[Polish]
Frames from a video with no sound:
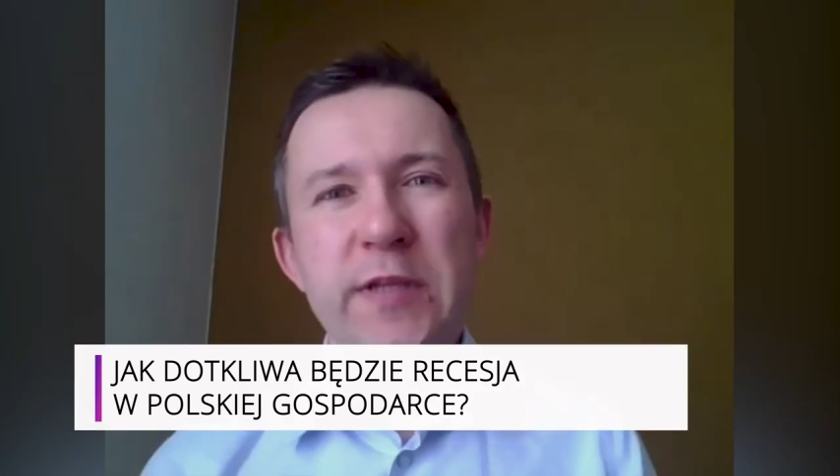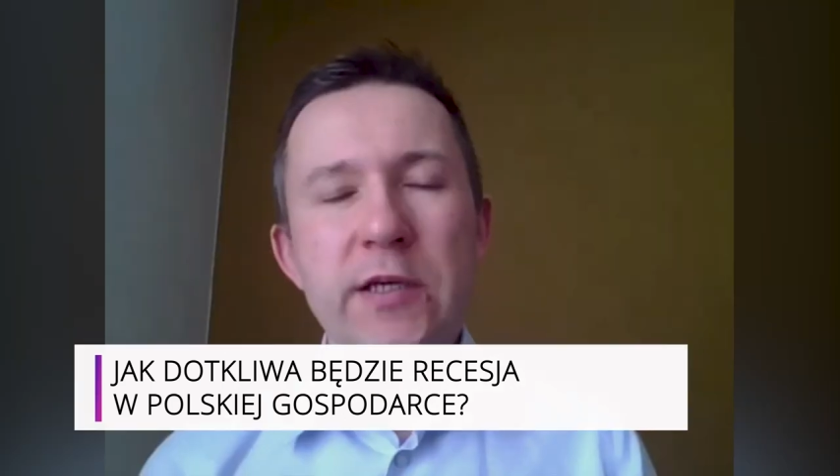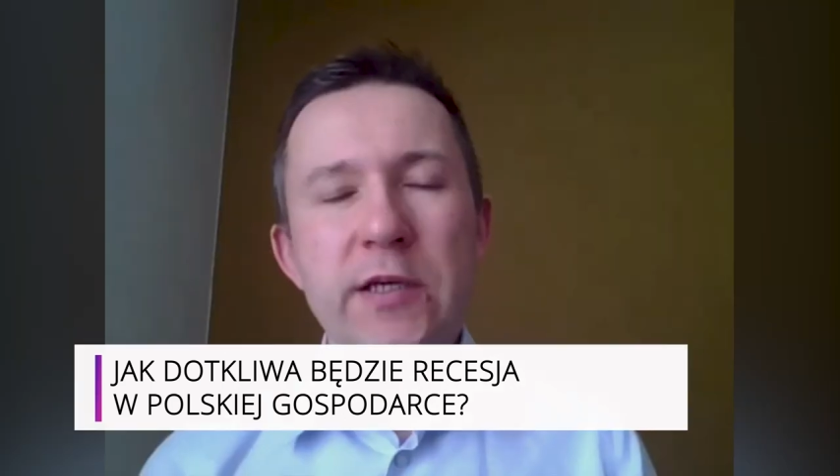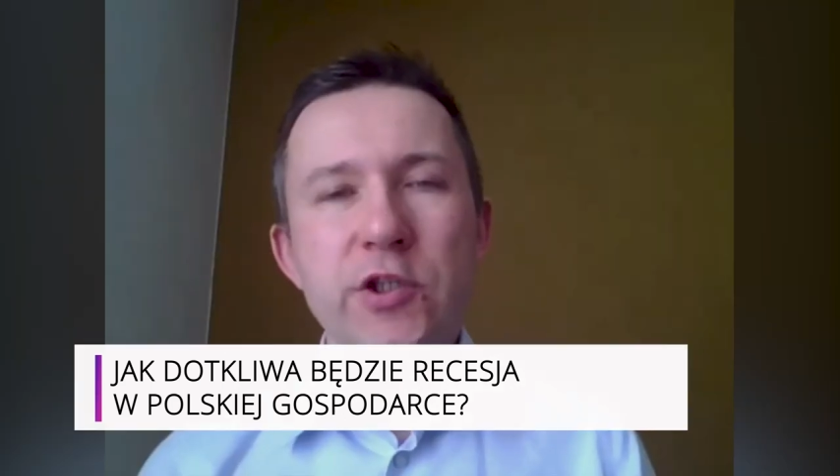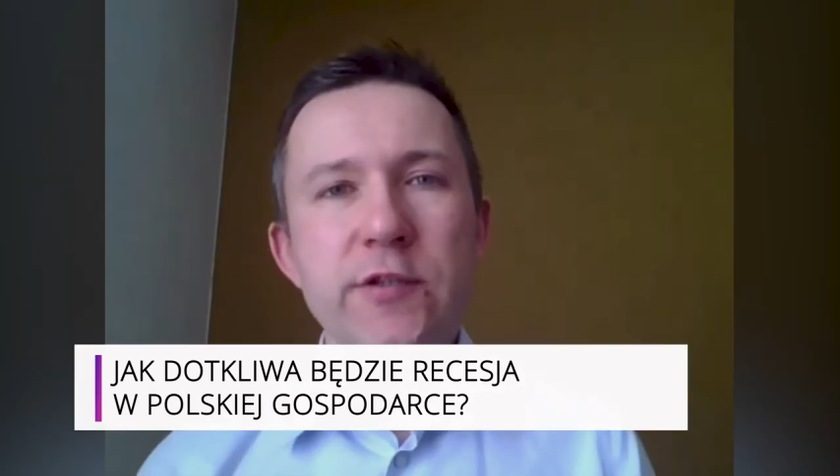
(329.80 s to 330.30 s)

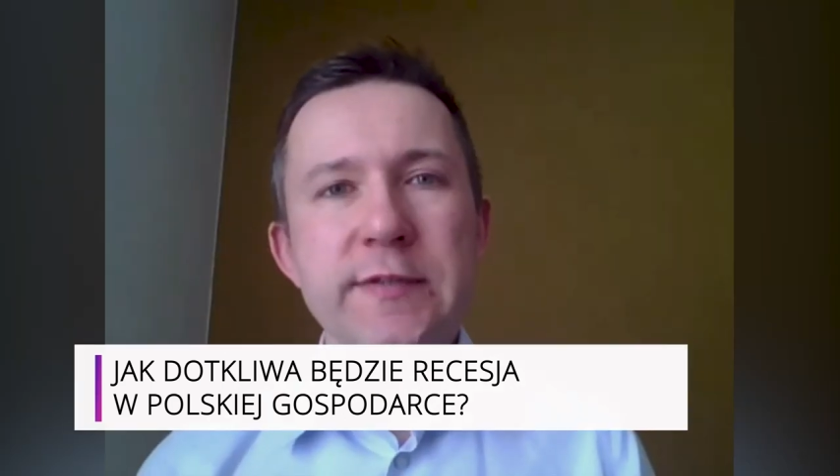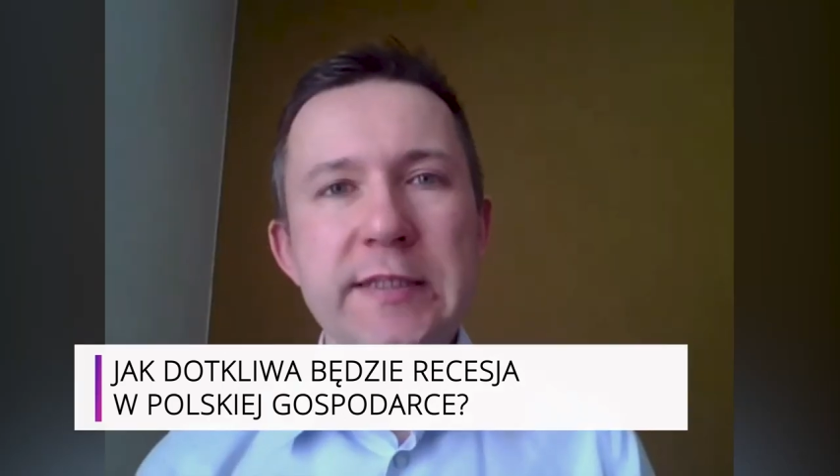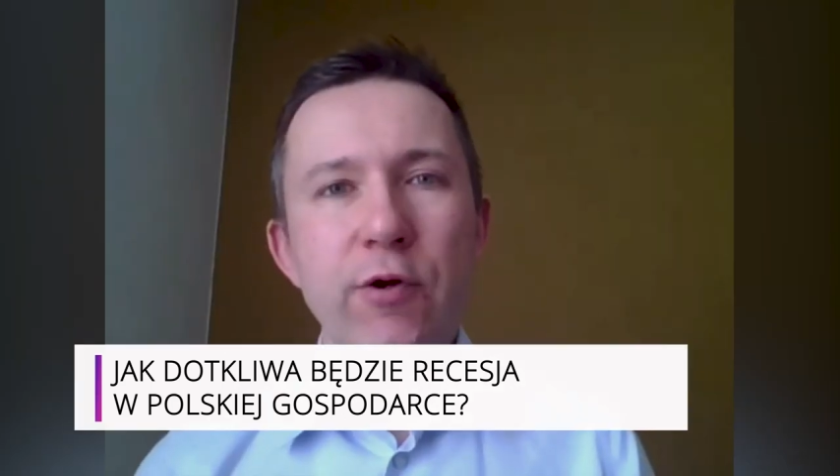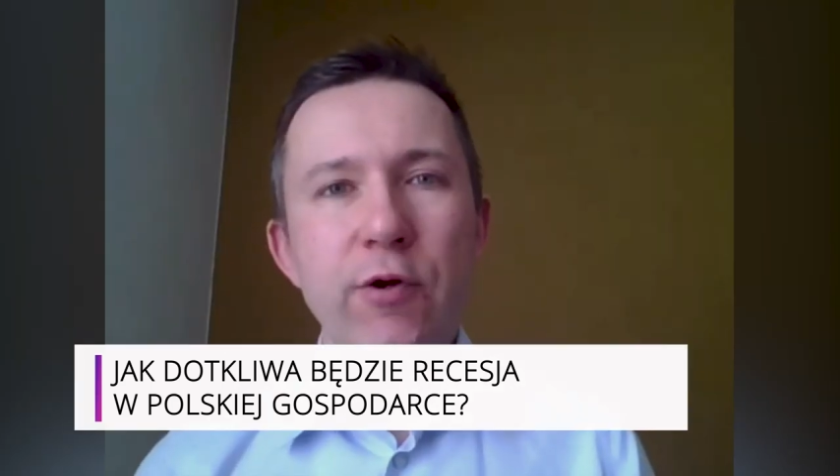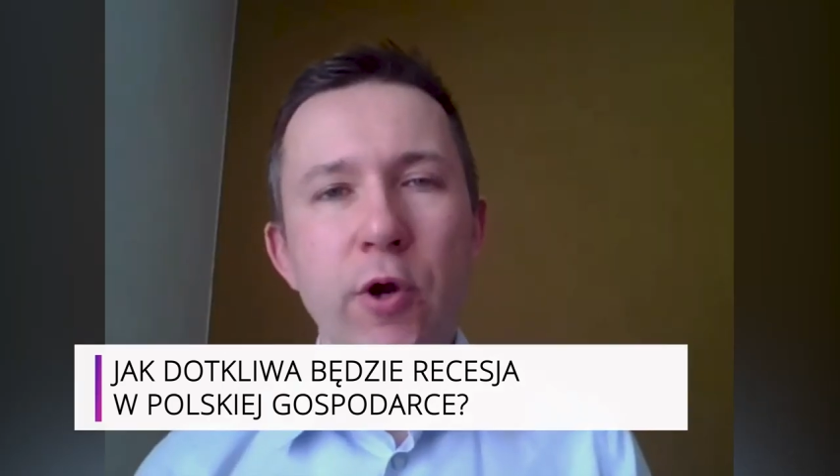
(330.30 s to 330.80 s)
Wydaje się, że w
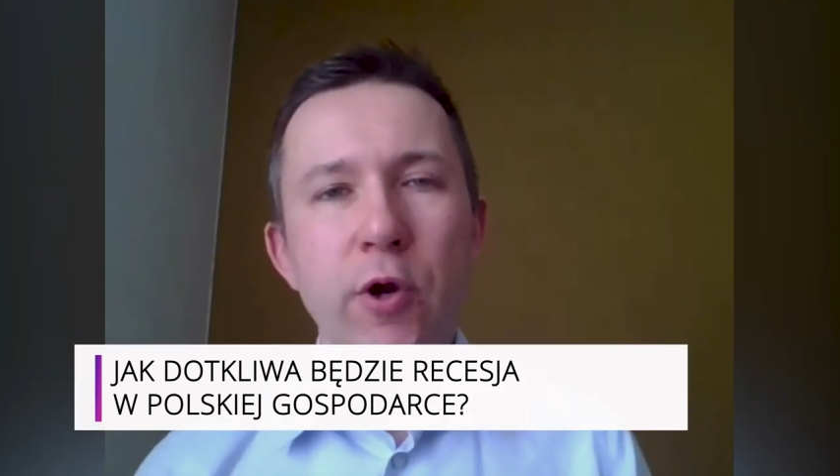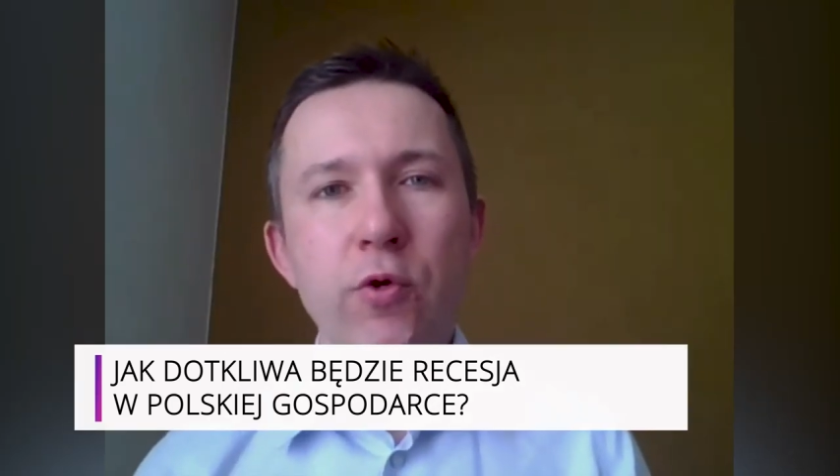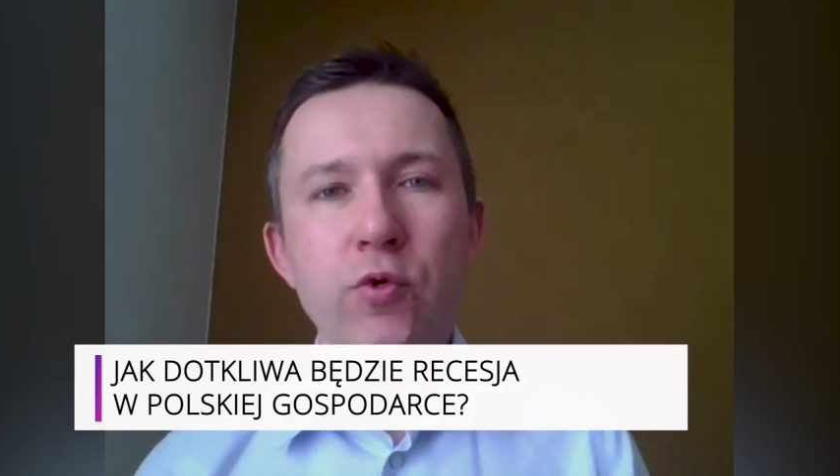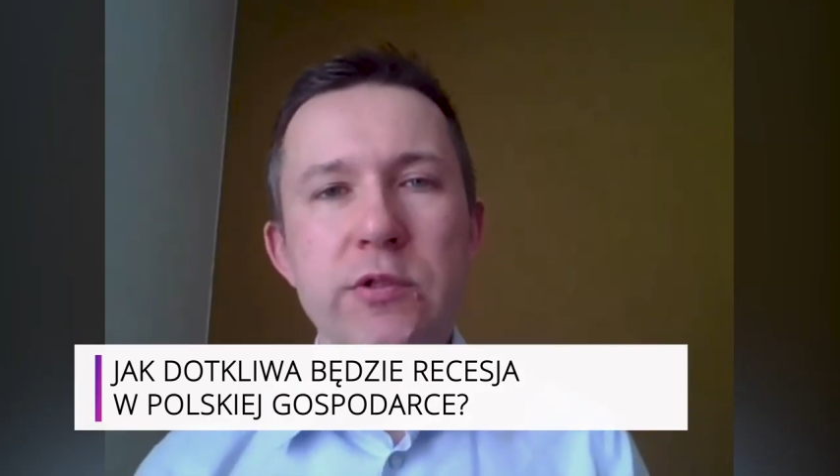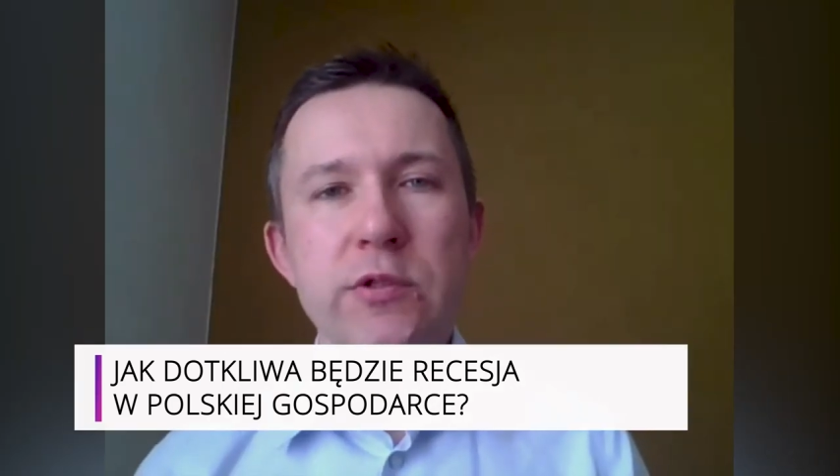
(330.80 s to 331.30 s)
całym
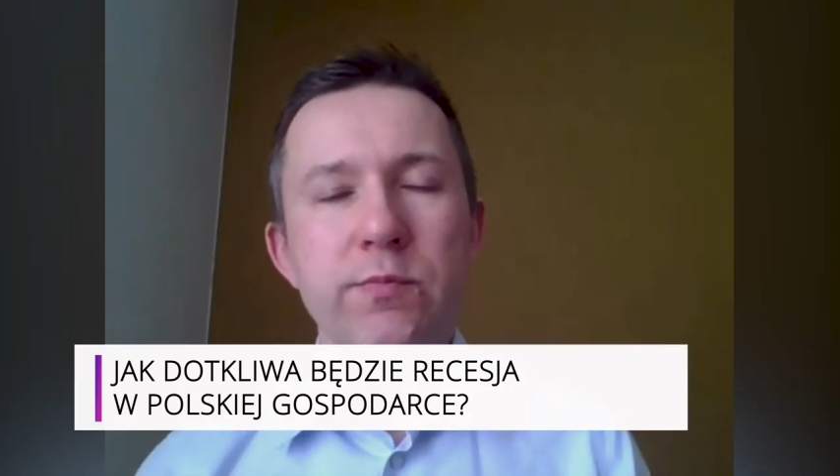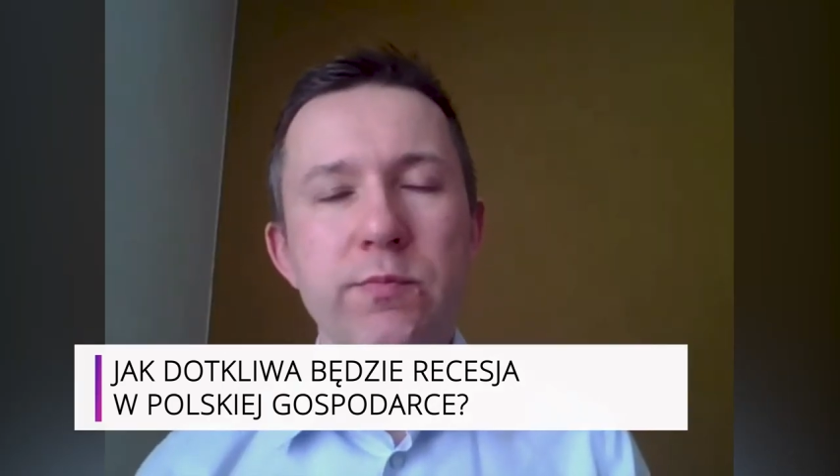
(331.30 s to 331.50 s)
roku